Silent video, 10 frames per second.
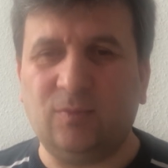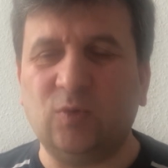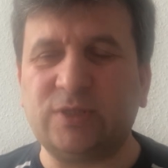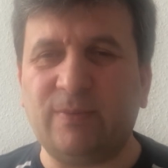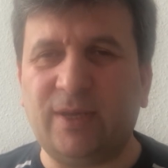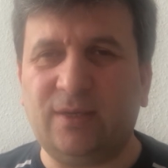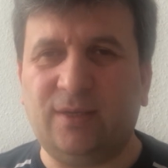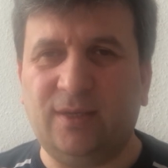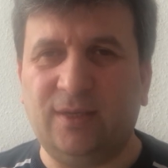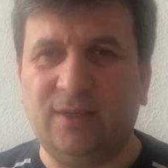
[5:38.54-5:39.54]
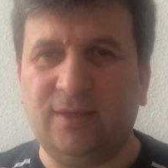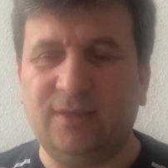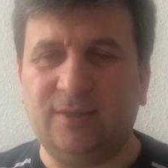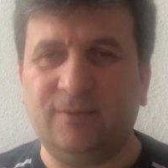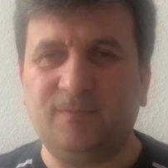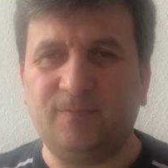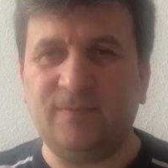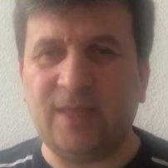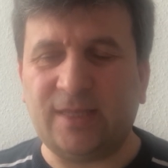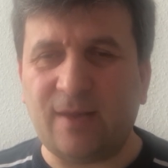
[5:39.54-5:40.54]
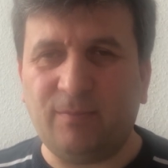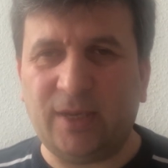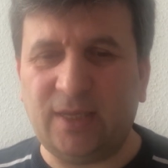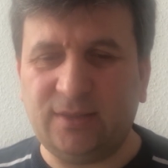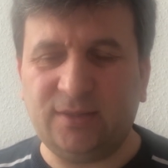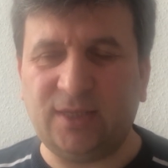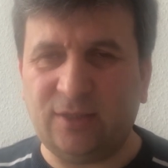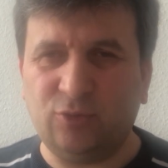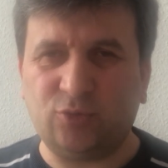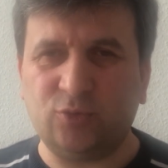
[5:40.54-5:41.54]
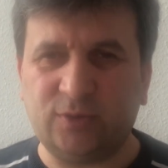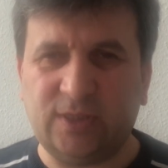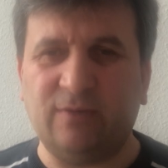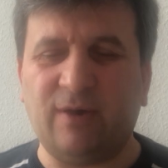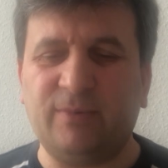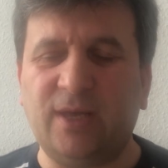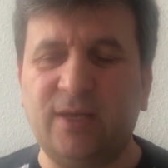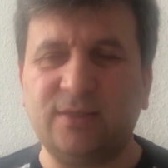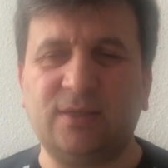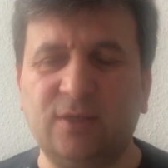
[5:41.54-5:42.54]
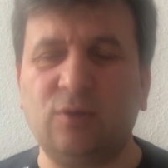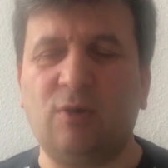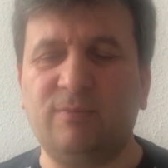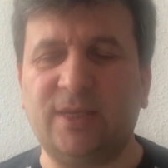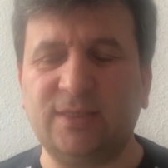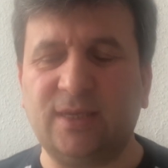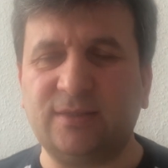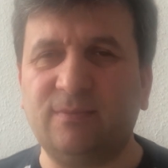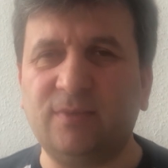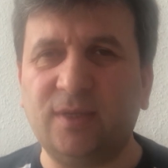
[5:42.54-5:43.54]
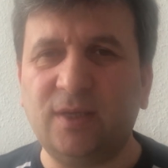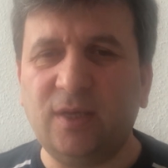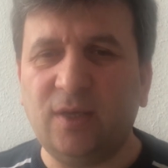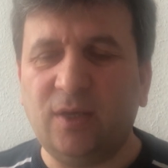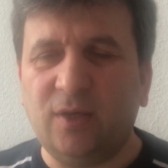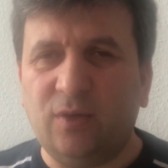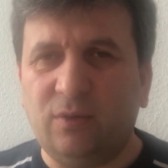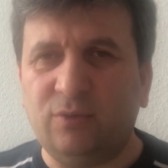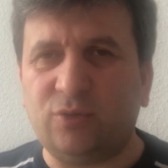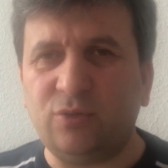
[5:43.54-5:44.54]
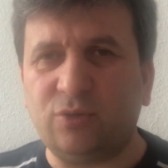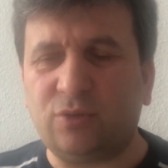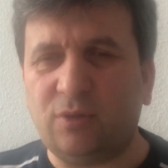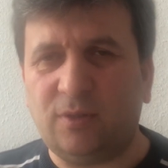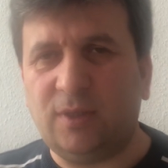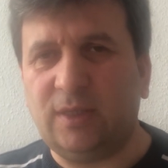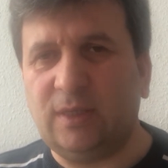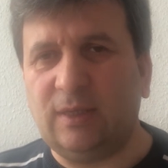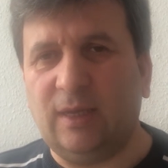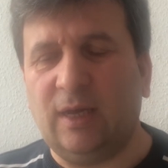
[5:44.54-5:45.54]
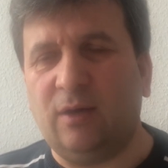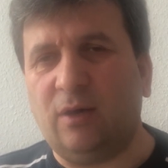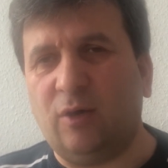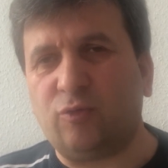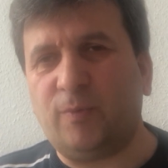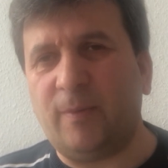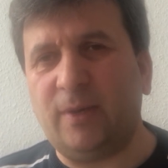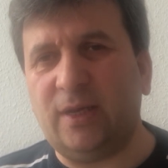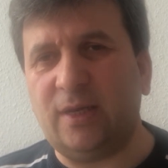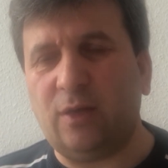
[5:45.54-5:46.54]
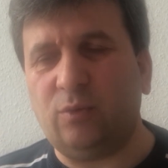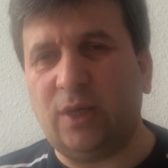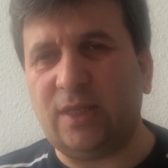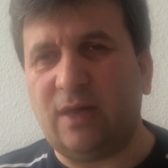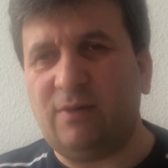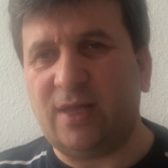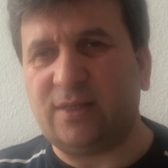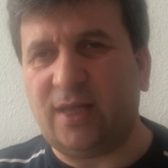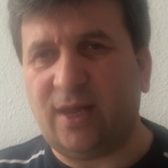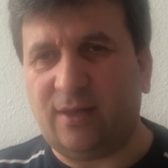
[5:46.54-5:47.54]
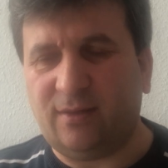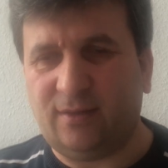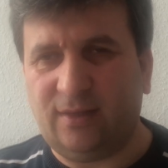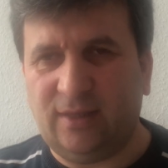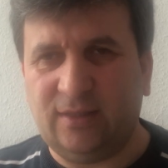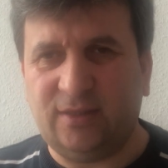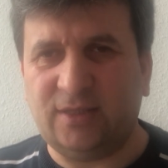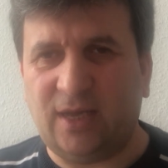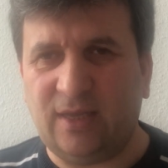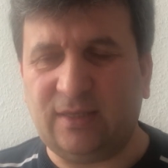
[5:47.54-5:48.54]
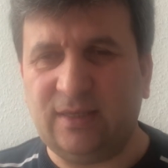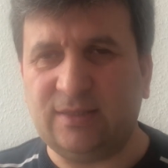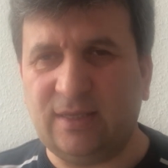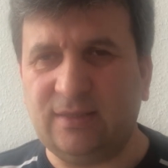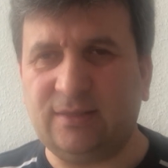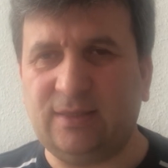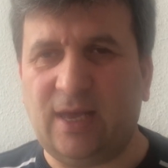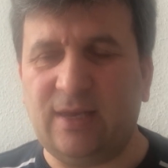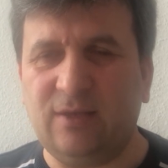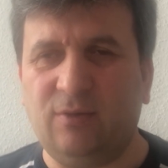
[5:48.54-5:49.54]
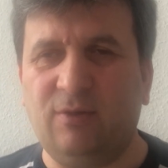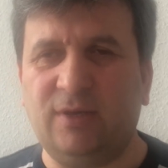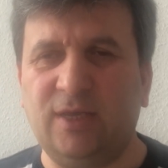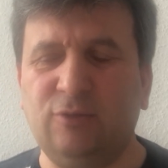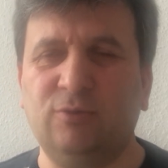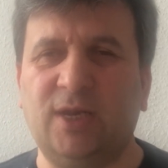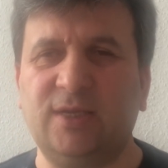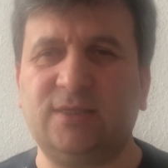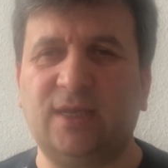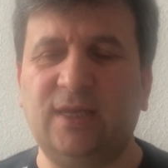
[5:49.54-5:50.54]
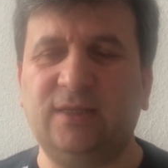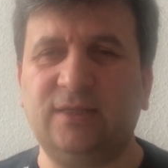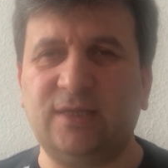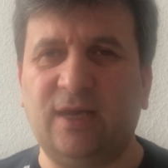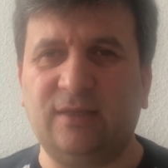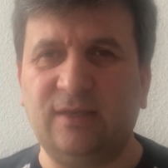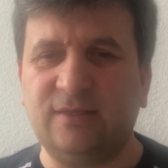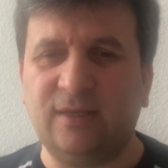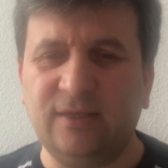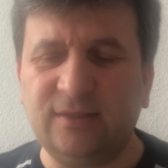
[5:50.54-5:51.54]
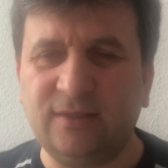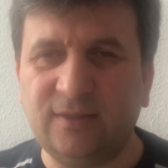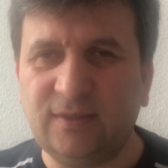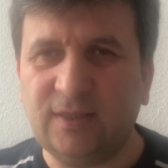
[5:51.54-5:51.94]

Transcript: O zaman e, neden bana iltica ediyorsunuz cevabına hazırlıklı olmanız lazım. Üçüncüsü Avrupa Birliği'ne üye devletlere iltica ettiyseniz yani örneğin Yunanistan'a iltica ettiyseniz